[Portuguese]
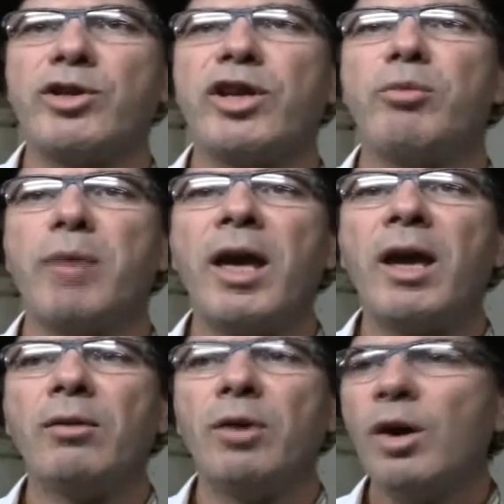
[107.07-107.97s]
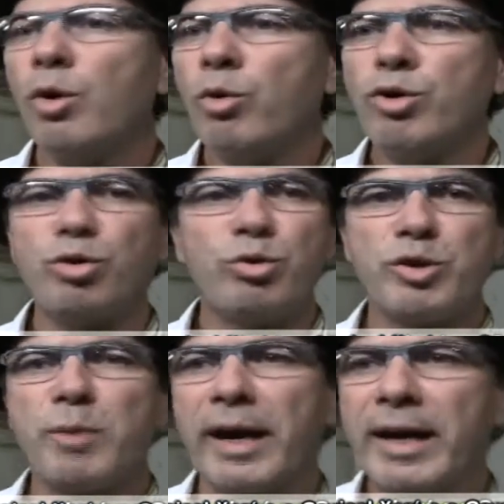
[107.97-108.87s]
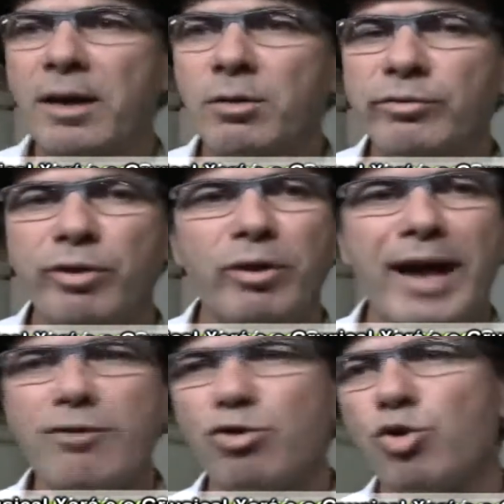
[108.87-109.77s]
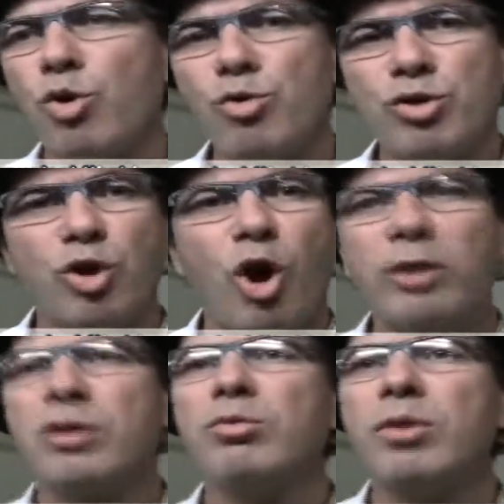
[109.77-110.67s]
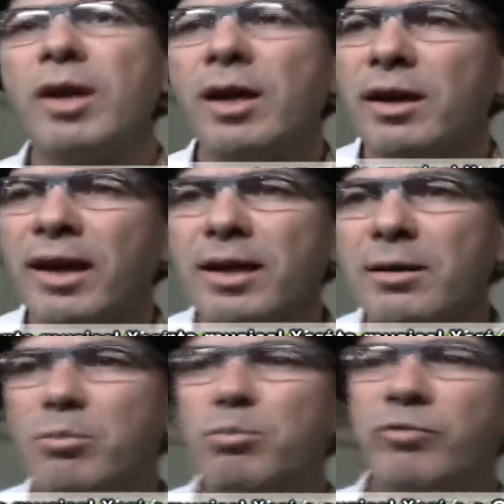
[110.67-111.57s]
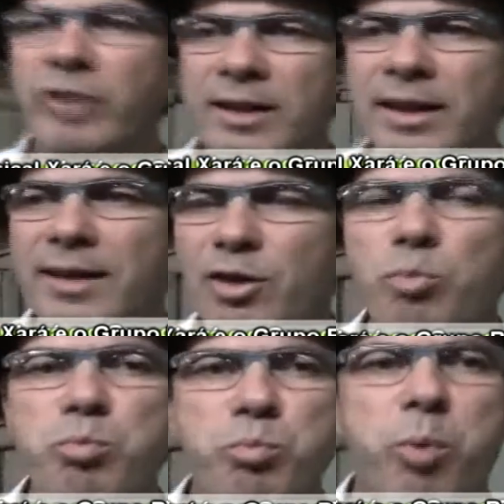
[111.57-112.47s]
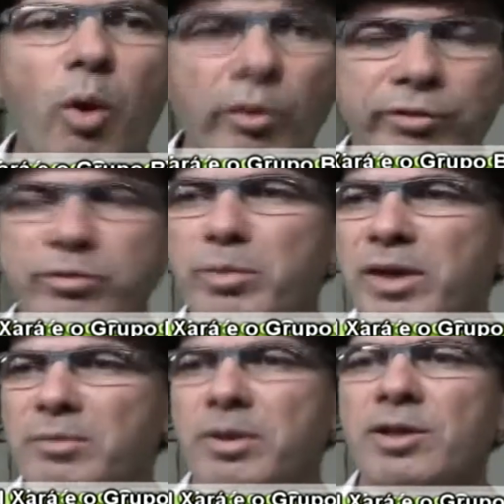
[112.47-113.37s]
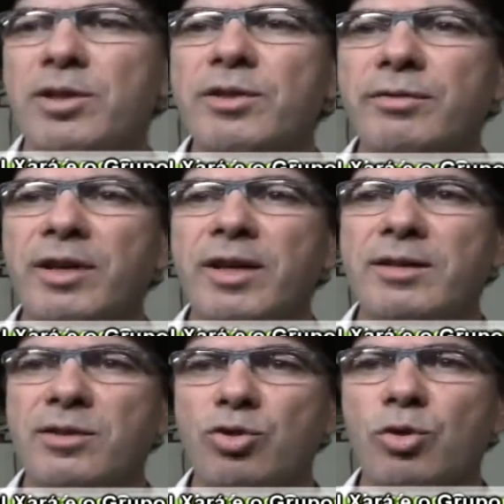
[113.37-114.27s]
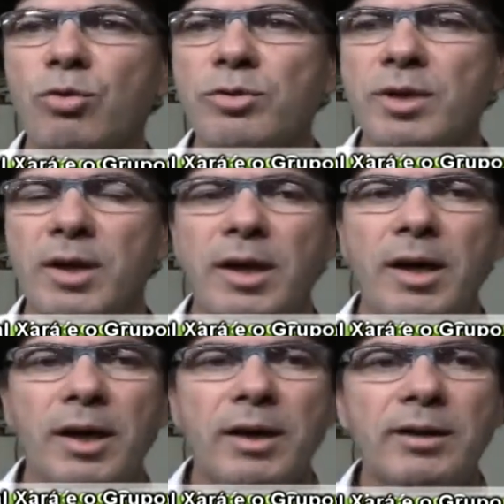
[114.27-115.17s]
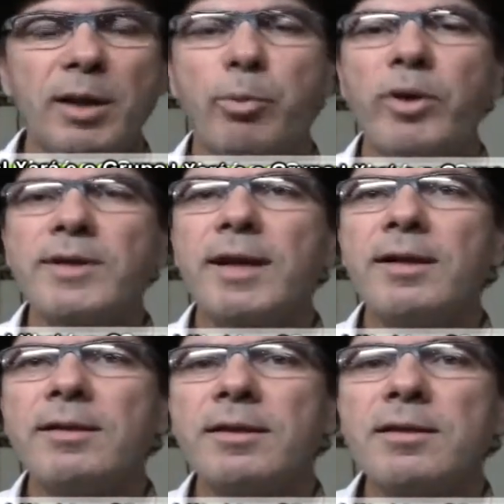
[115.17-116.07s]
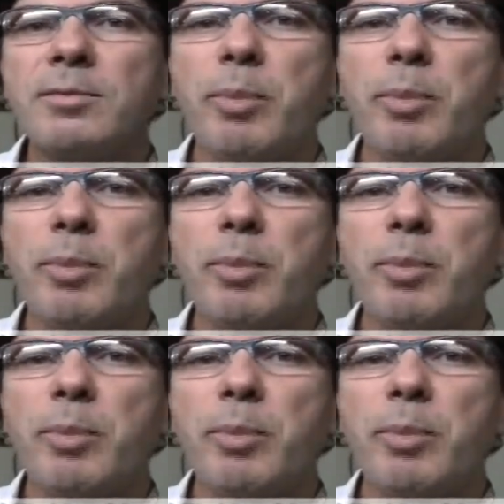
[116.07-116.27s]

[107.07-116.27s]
e Rogério Melo, curte o Luiz Marenco, vão lá nos shows, lotam, né? Um verdadeiro povo mesmo que a gente vê nesses shows. E depois dali se